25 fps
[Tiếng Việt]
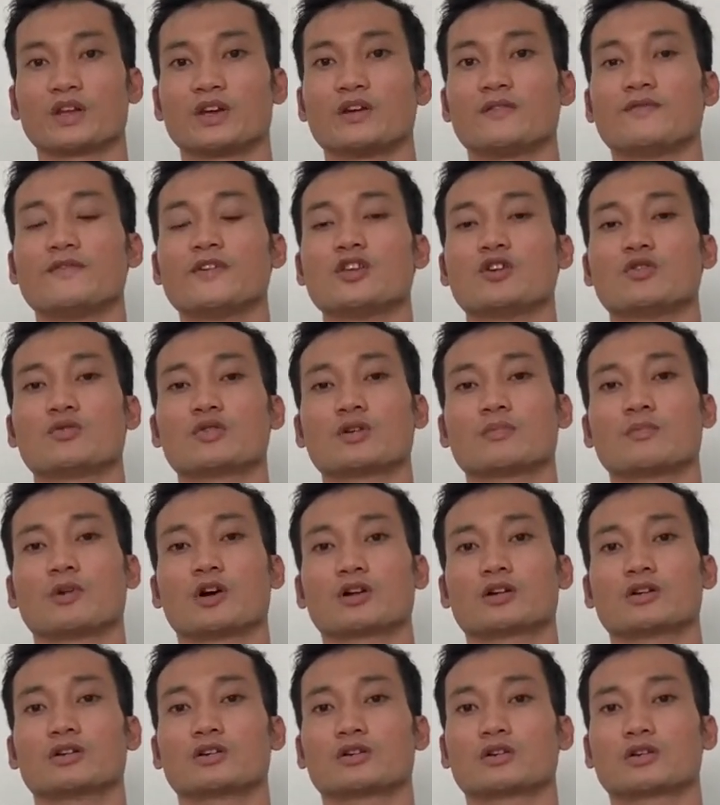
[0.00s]
ví dụ như mọi
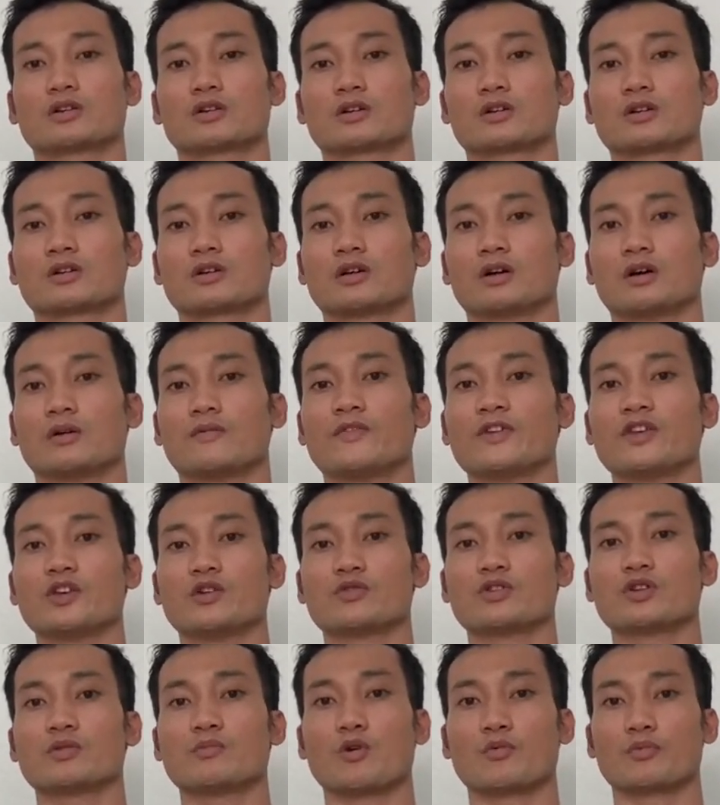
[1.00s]
người ờ, ví dụ
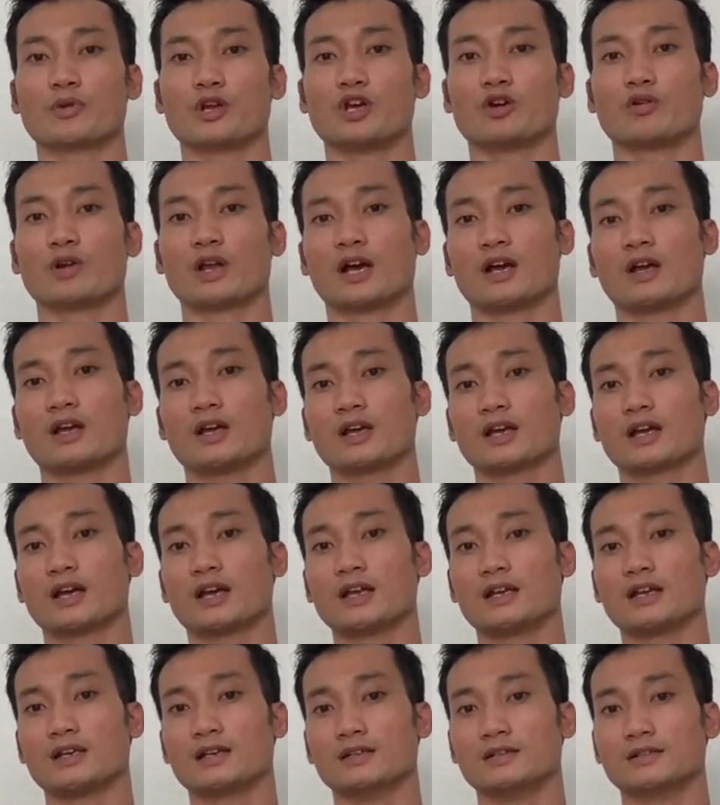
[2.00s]
như một điều là cái
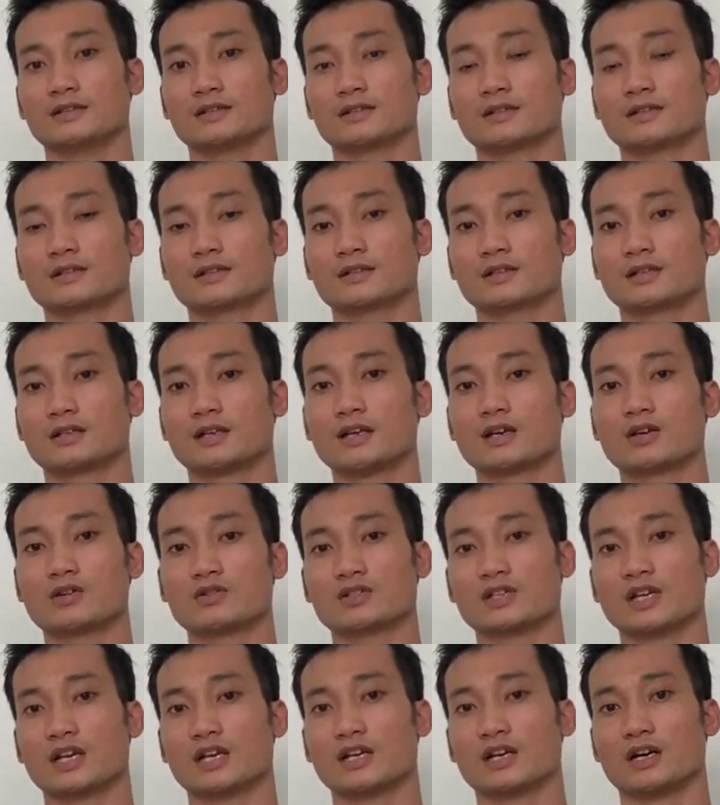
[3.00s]
lượng
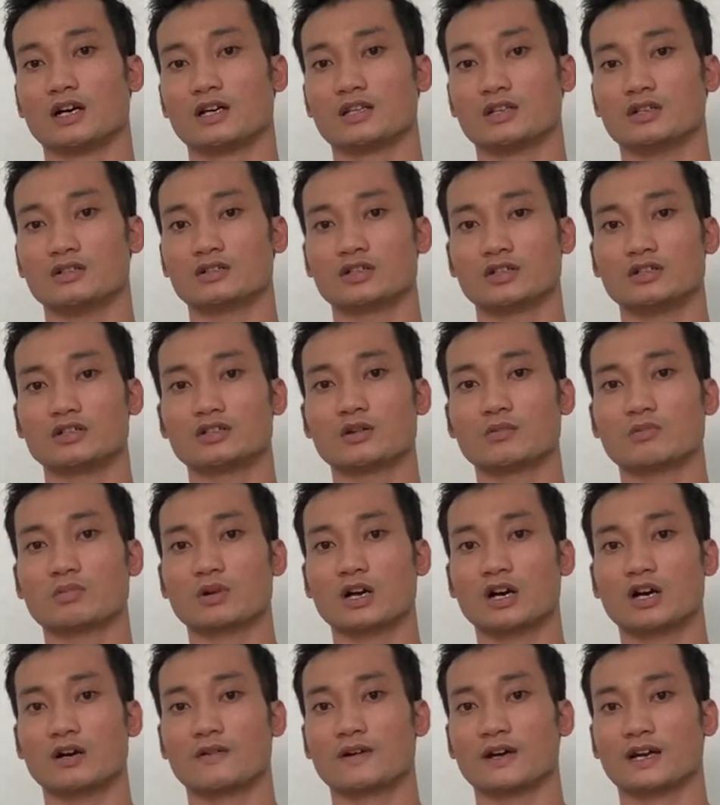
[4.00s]
glycogen ở dự trữ trong
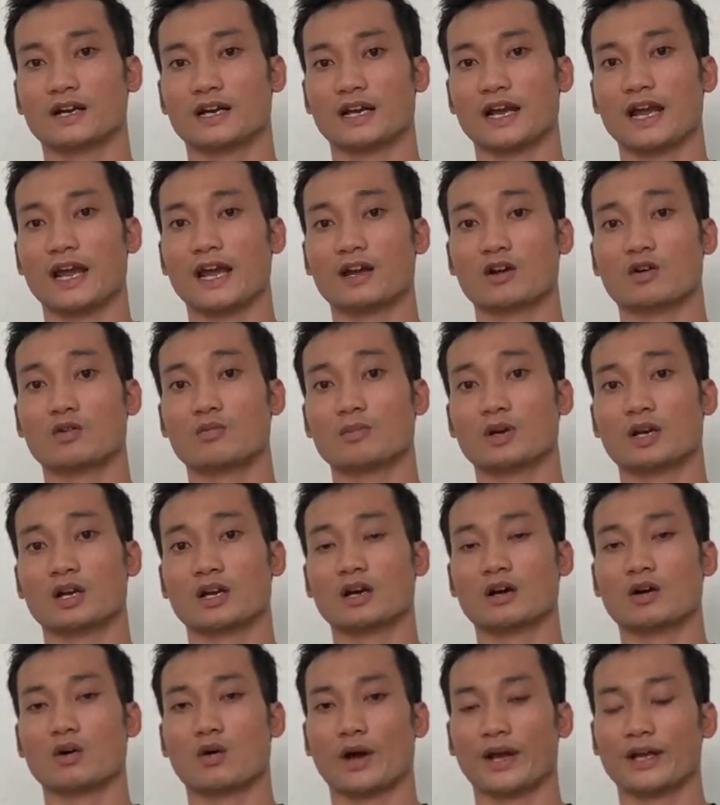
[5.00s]
cơ và gan của mình nó
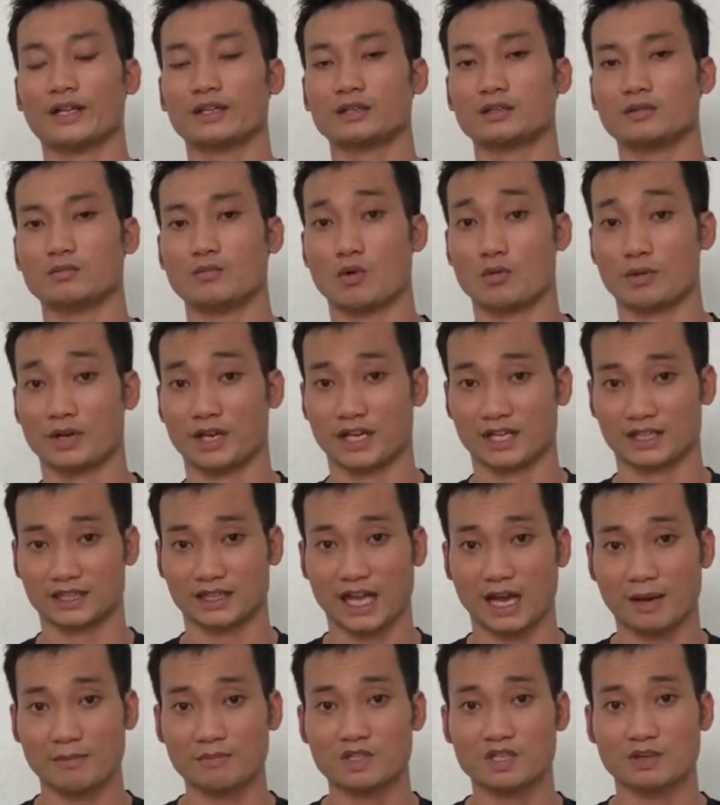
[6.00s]
khoảng từ
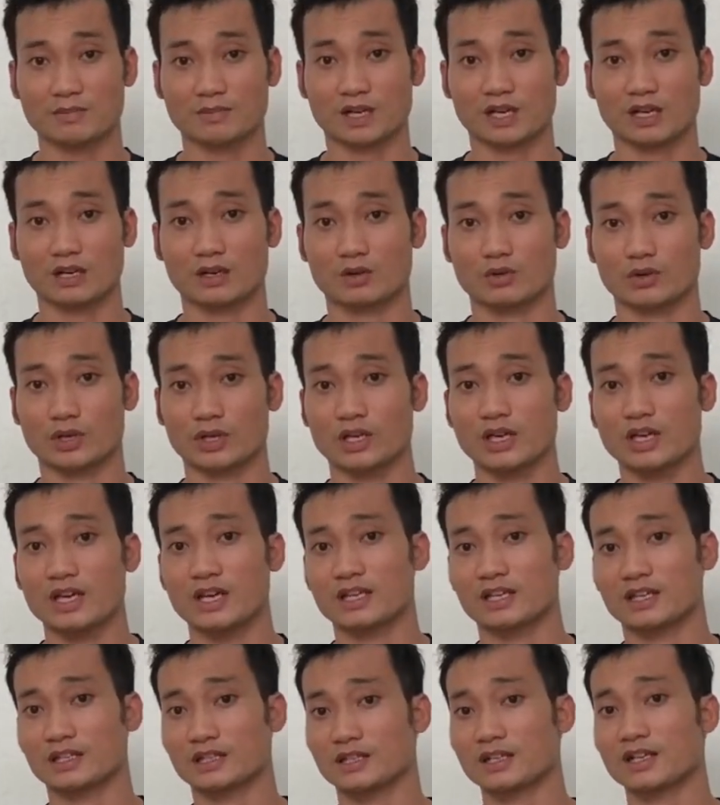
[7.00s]
1.800 calorie
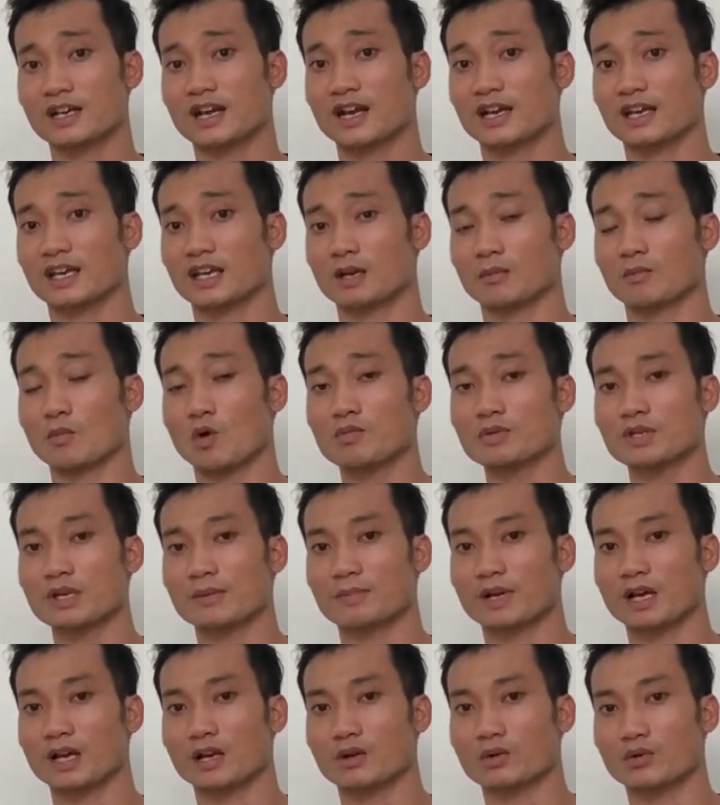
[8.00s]
cho tới 2.400
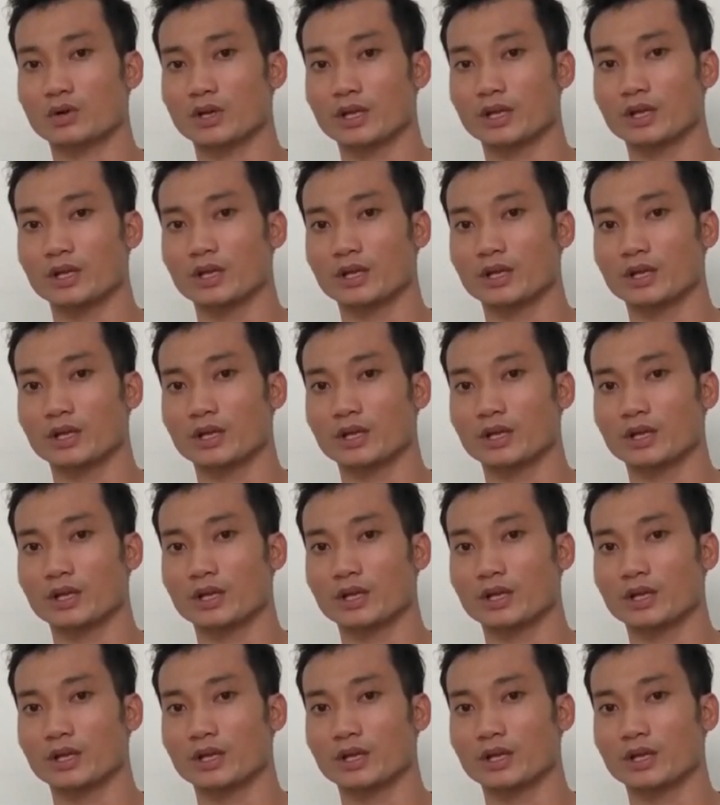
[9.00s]
calorie